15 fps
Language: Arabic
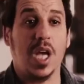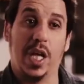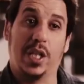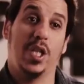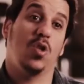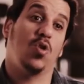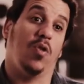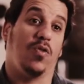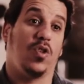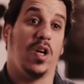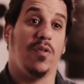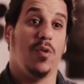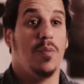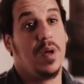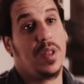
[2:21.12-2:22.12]
بصح تشوف
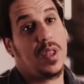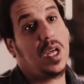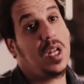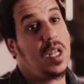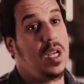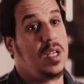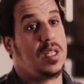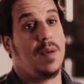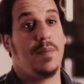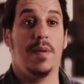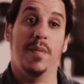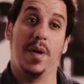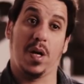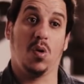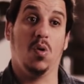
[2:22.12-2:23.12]
شافهم ثاني يا
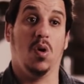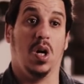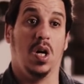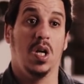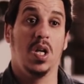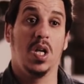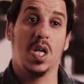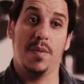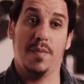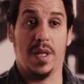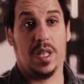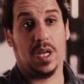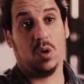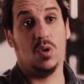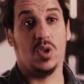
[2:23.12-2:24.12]
صاحبي مرقوها
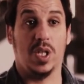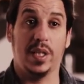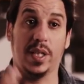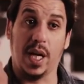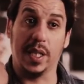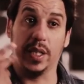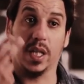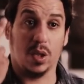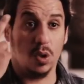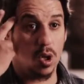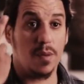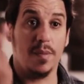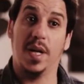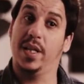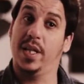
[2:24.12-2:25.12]
كيما ذاك حسين تاع عندك
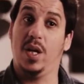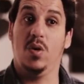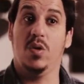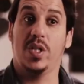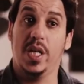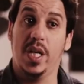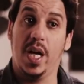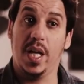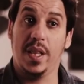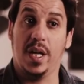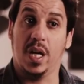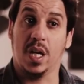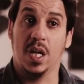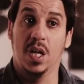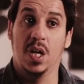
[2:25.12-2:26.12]
نورمال تاع حسين
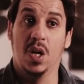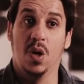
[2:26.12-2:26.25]
هذاك